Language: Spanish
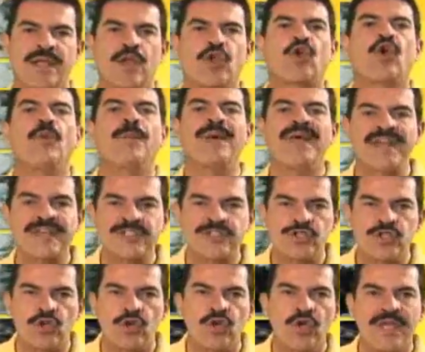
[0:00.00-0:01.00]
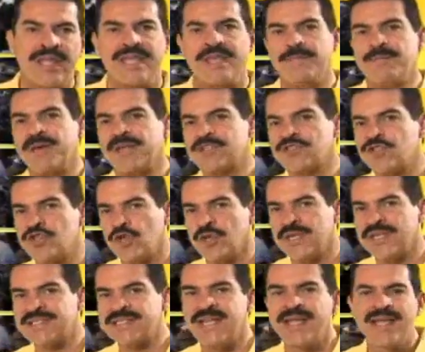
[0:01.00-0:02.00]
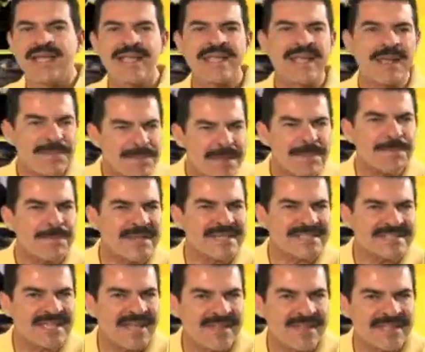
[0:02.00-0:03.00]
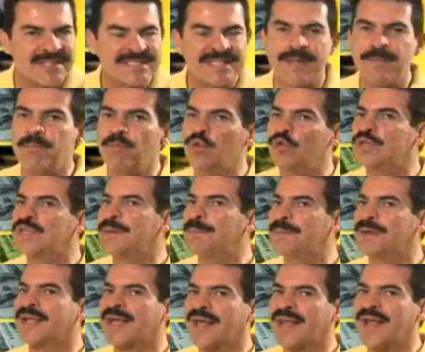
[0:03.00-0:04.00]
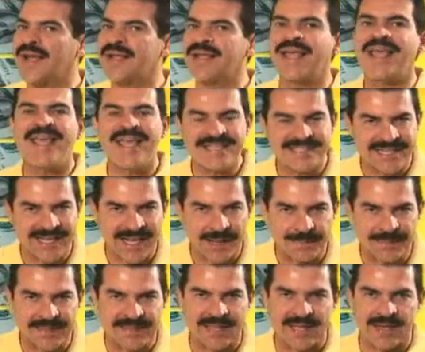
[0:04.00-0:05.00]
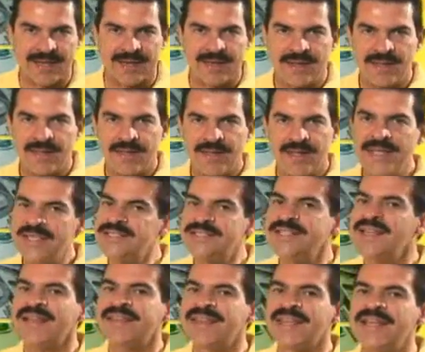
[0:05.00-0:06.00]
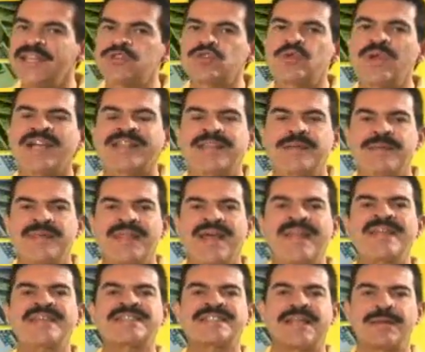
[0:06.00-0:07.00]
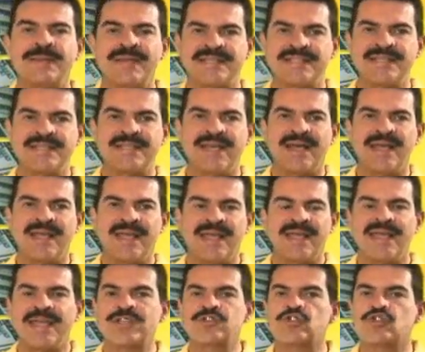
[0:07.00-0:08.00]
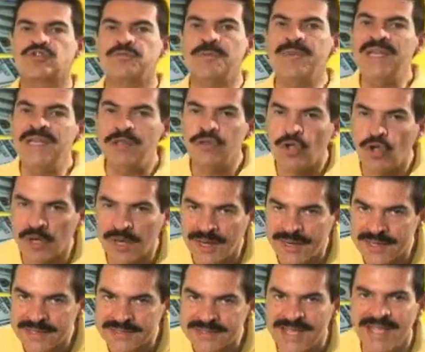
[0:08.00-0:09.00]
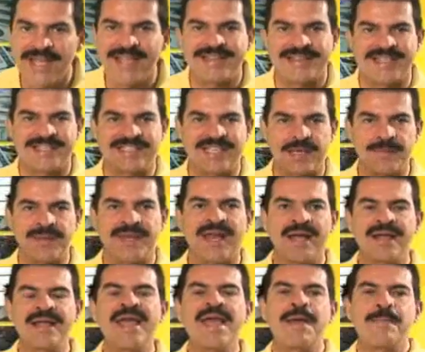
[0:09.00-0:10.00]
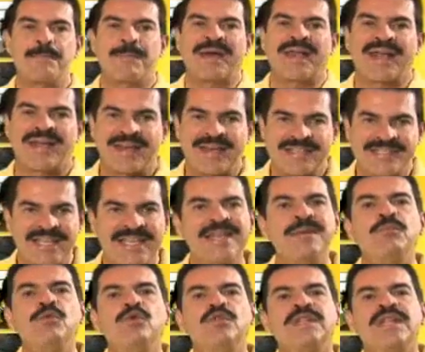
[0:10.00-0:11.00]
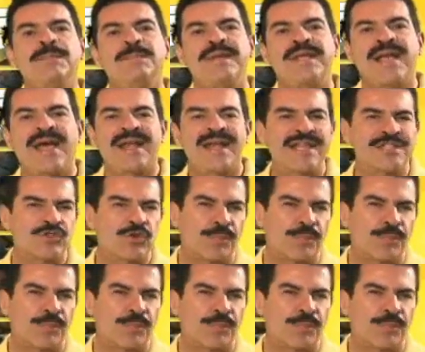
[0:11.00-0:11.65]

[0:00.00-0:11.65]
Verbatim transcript: comercio, inversiones, que bien pensadas multiplicarán ese capital. Y si ya tienes una actividad establecida, esos mil dólares te servirán para crecer y multiplicar las